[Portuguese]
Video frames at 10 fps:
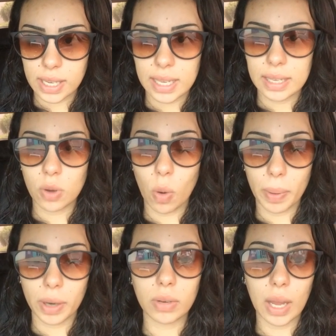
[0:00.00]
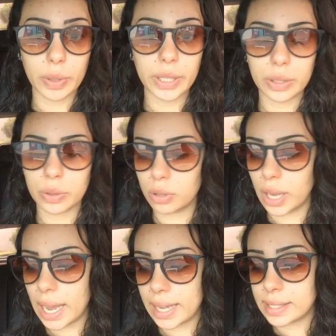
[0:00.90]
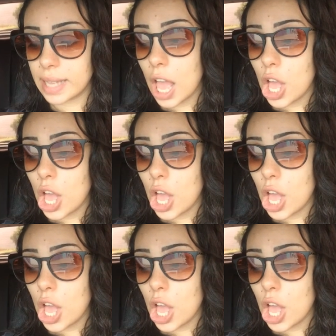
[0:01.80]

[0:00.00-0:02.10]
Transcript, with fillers: Aí comprando lá 88 reais.